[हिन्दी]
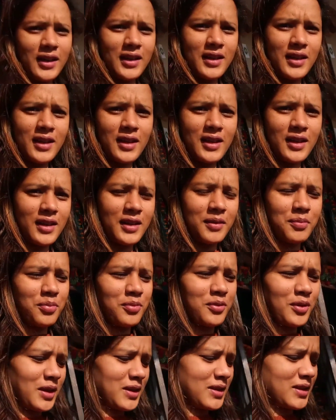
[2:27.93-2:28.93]
ताकि
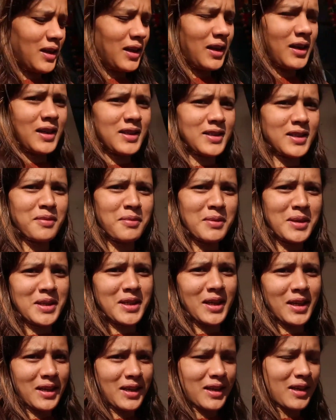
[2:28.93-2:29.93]
पूरा साल ऐसे ही
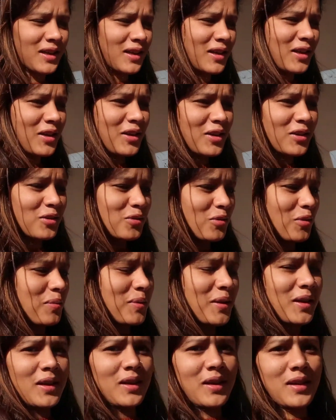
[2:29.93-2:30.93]
मीठा रहे तो
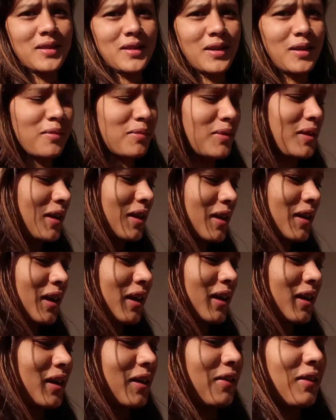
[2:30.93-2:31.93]
अभी ऐसा हम केक
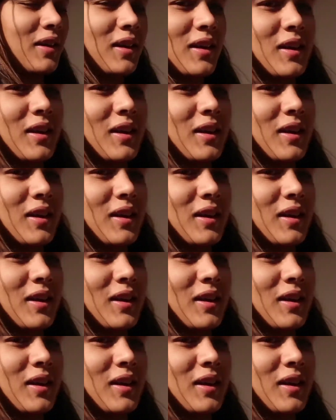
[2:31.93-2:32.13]
काटने